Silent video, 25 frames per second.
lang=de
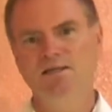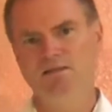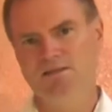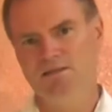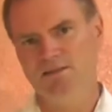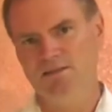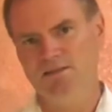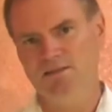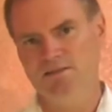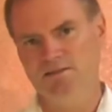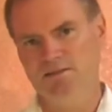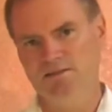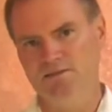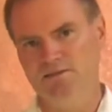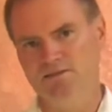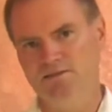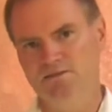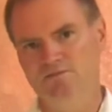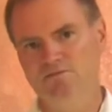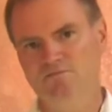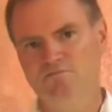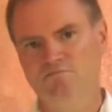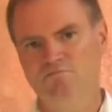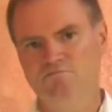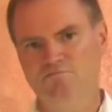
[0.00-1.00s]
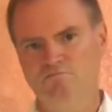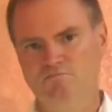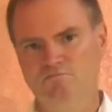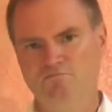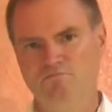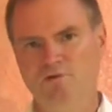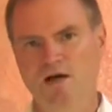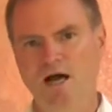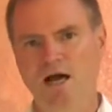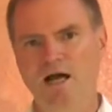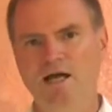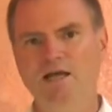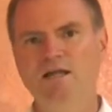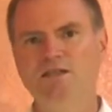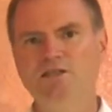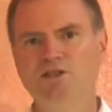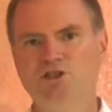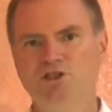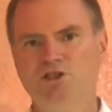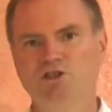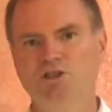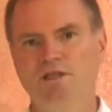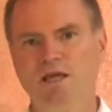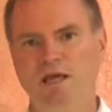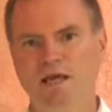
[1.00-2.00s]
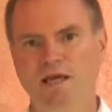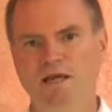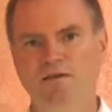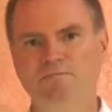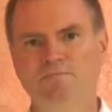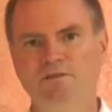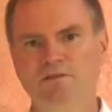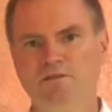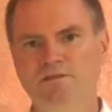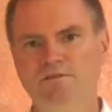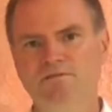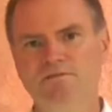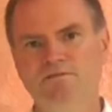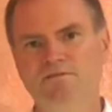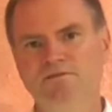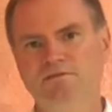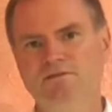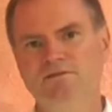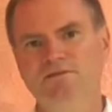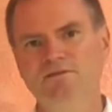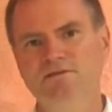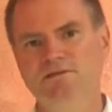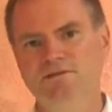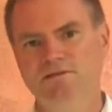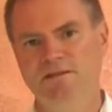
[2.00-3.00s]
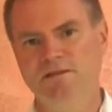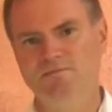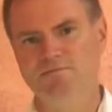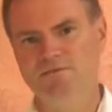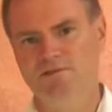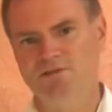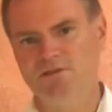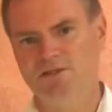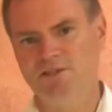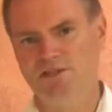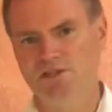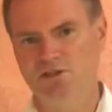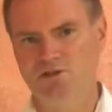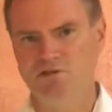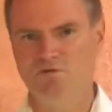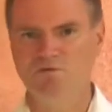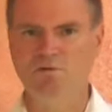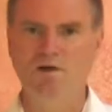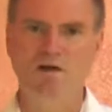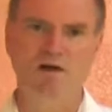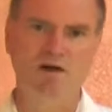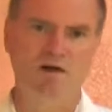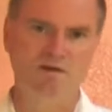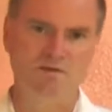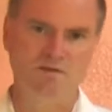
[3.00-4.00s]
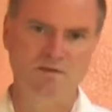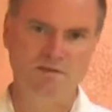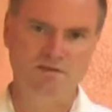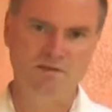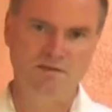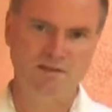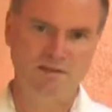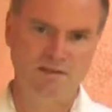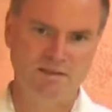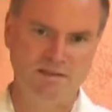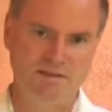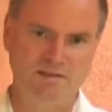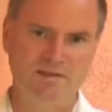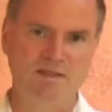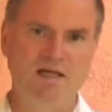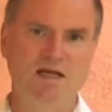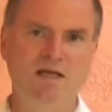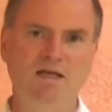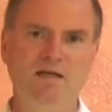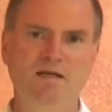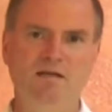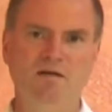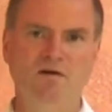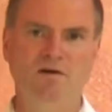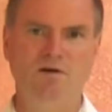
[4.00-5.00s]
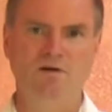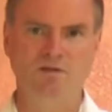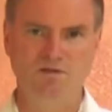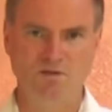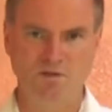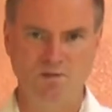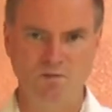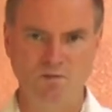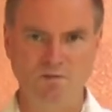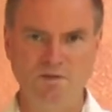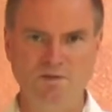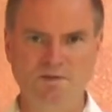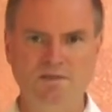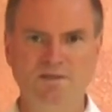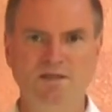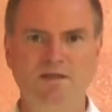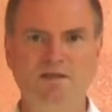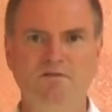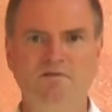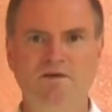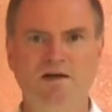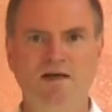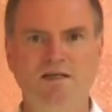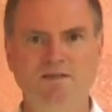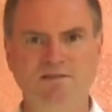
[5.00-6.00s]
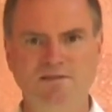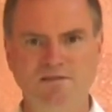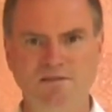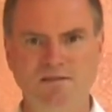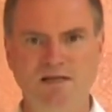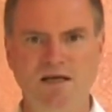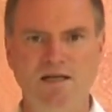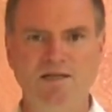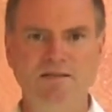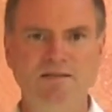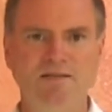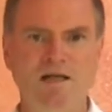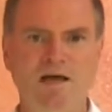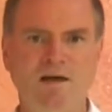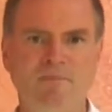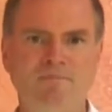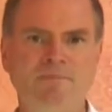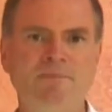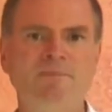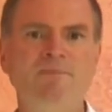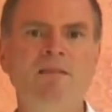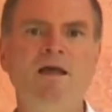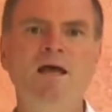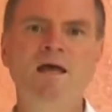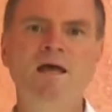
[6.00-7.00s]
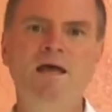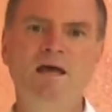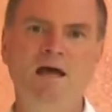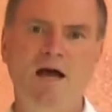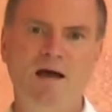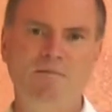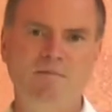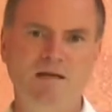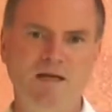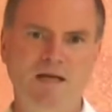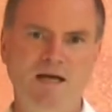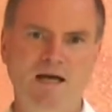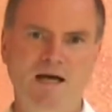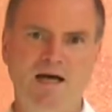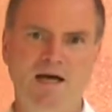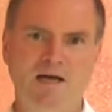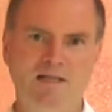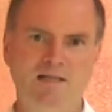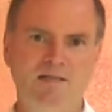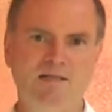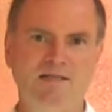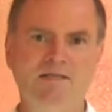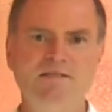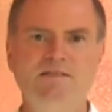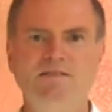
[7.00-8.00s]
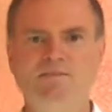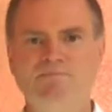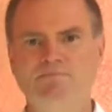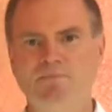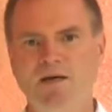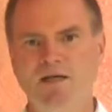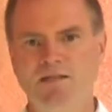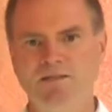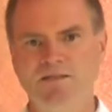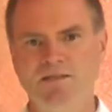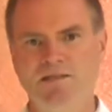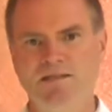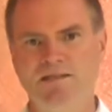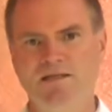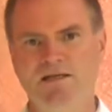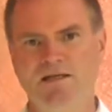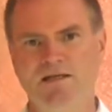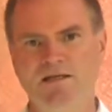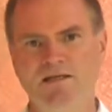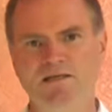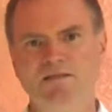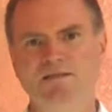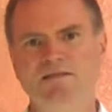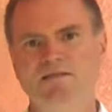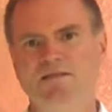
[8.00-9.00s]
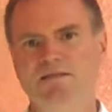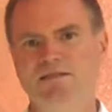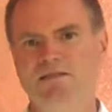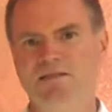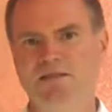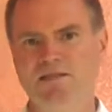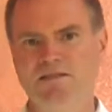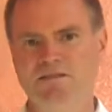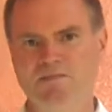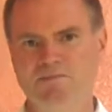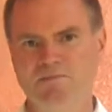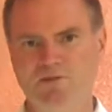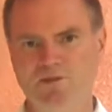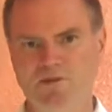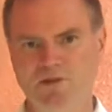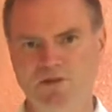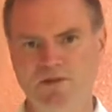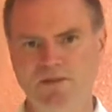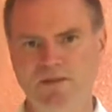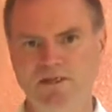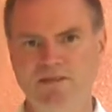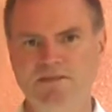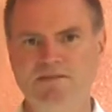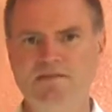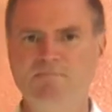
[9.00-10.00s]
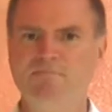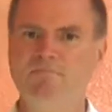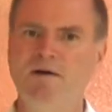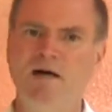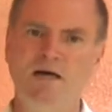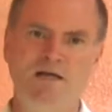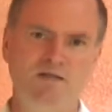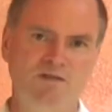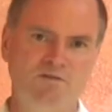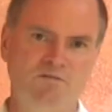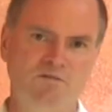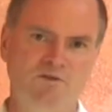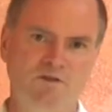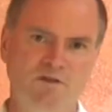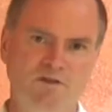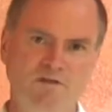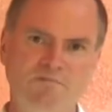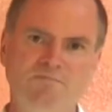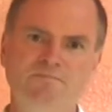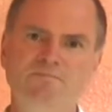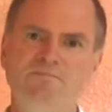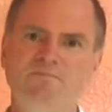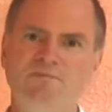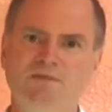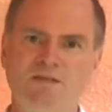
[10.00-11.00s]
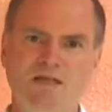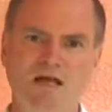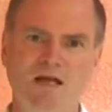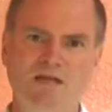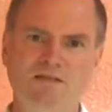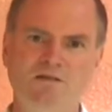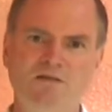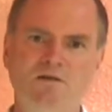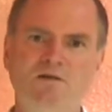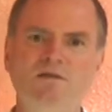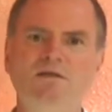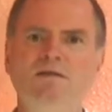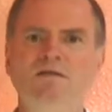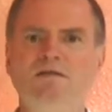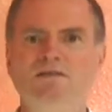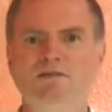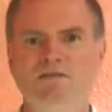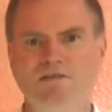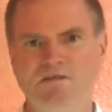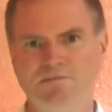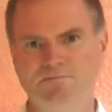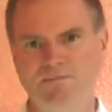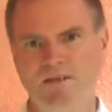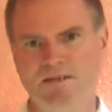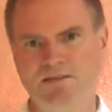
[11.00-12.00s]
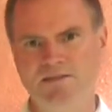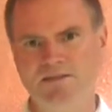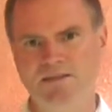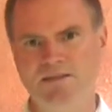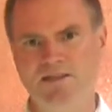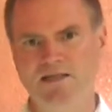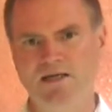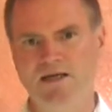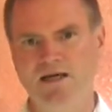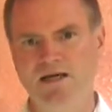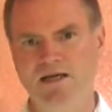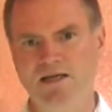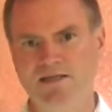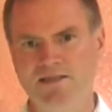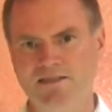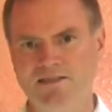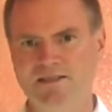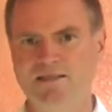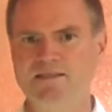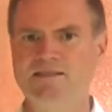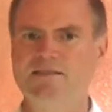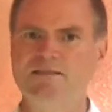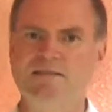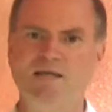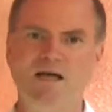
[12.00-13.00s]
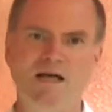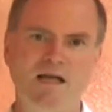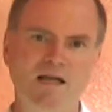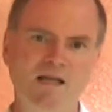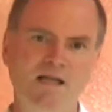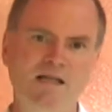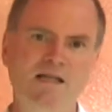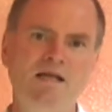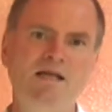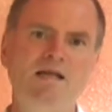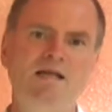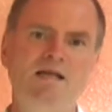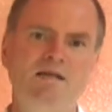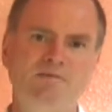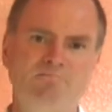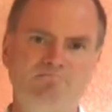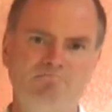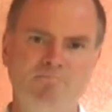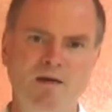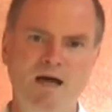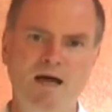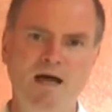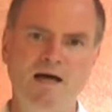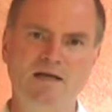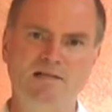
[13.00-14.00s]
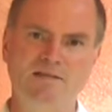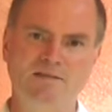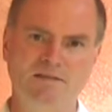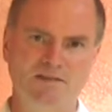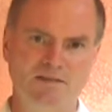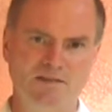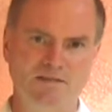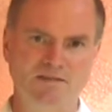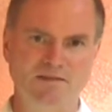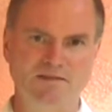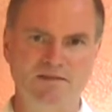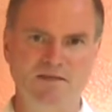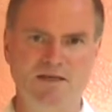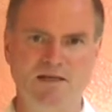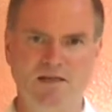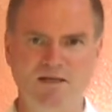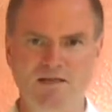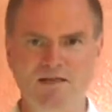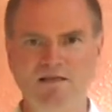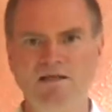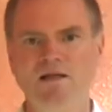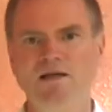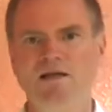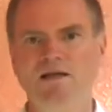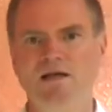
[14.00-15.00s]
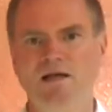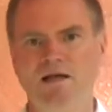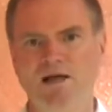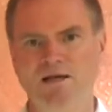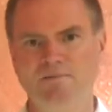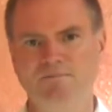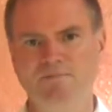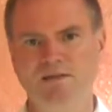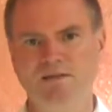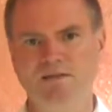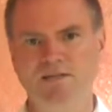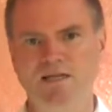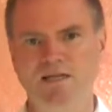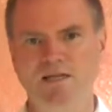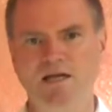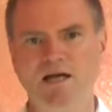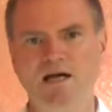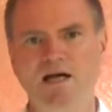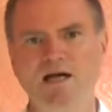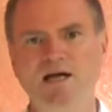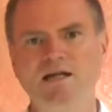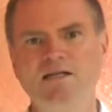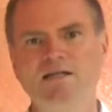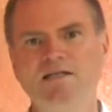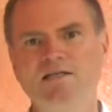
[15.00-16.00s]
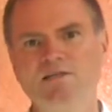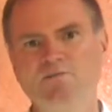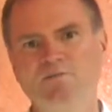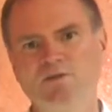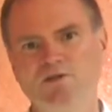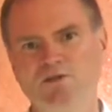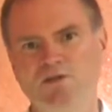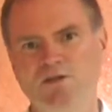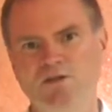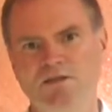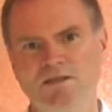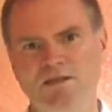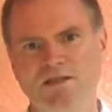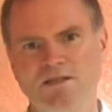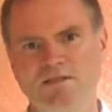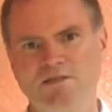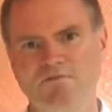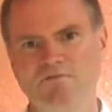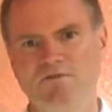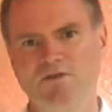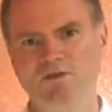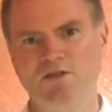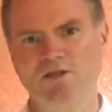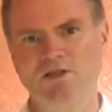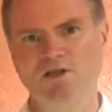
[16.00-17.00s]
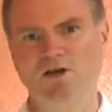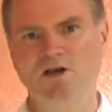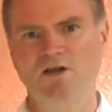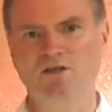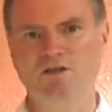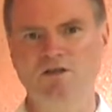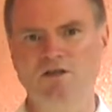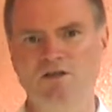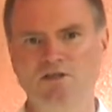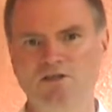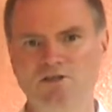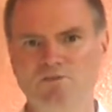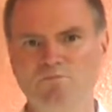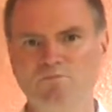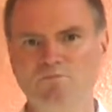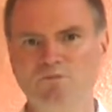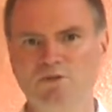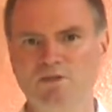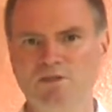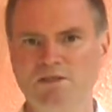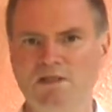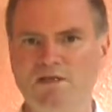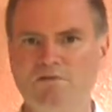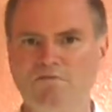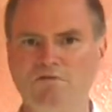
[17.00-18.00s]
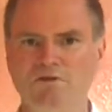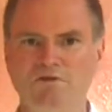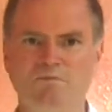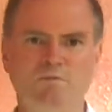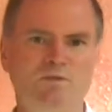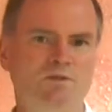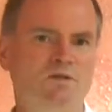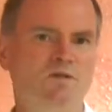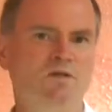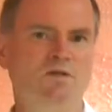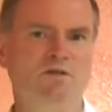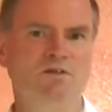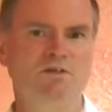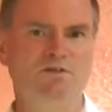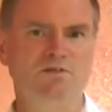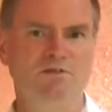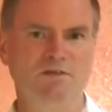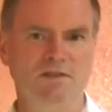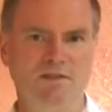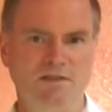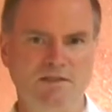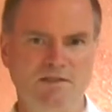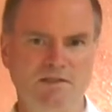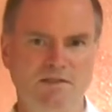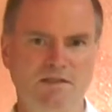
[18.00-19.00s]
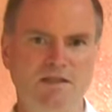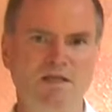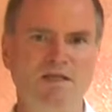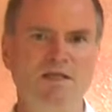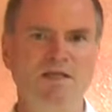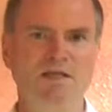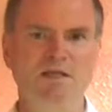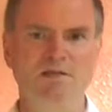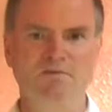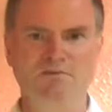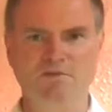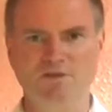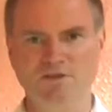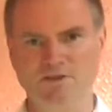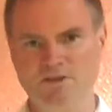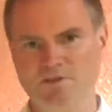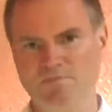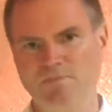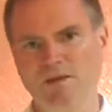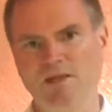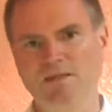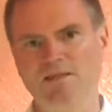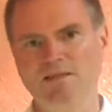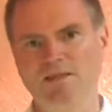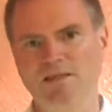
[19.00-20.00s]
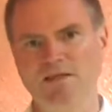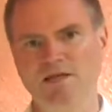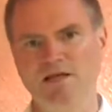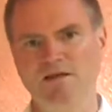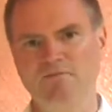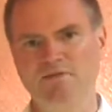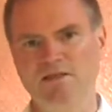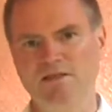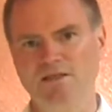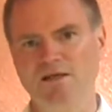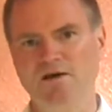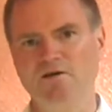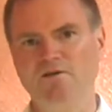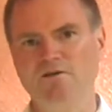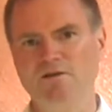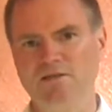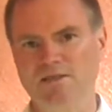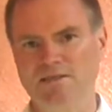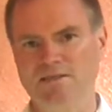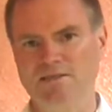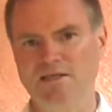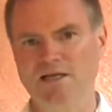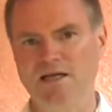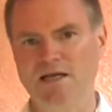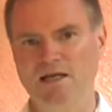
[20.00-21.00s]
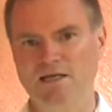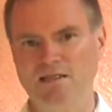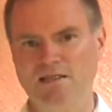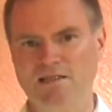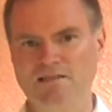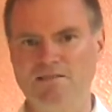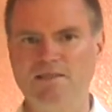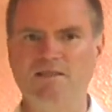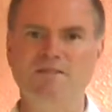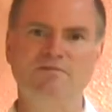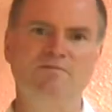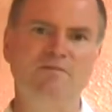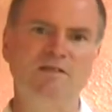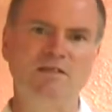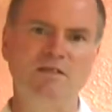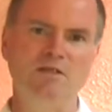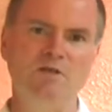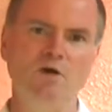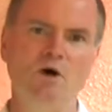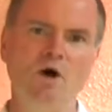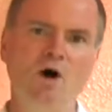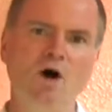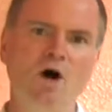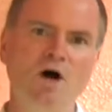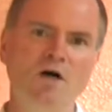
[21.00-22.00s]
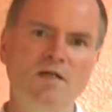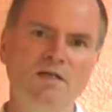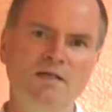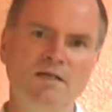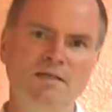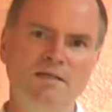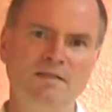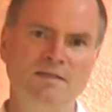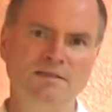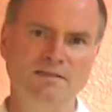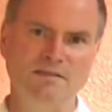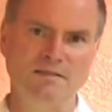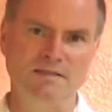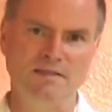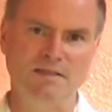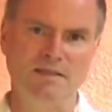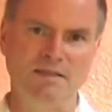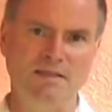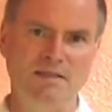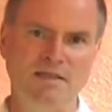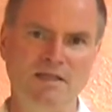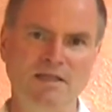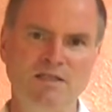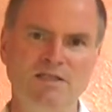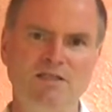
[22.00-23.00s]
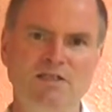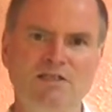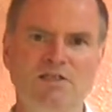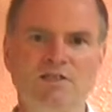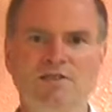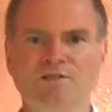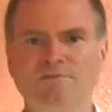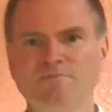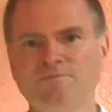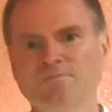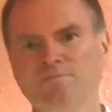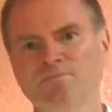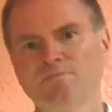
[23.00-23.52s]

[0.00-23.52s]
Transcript: Diese hm, Heilstäbe hm, gibt es nicht nur aus Kristall, auch aus Rosenquarz und anderem, aber gerade die Spatika gilt als besonders machtvoll. Also Spatika, Kristall, Bergkristall, ein Material, das besonders für die göttliche Mutter von Bedeutung ist. Von Spatika wird auch gesagt, es ist wie geronnenes Licht.